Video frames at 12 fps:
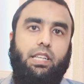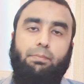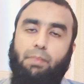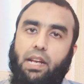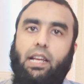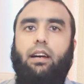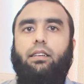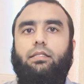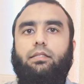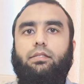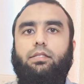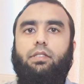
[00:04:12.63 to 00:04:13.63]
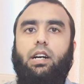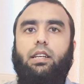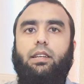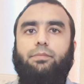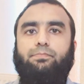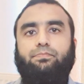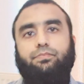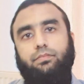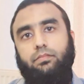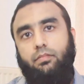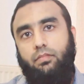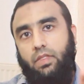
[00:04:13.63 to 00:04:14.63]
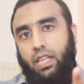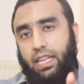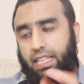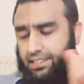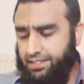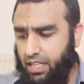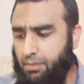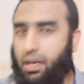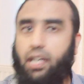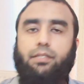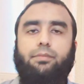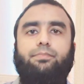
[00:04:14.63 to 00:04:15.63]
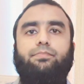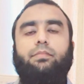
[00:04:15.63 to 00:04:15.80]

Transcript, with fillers: ये पहला सवाल है इसके बाद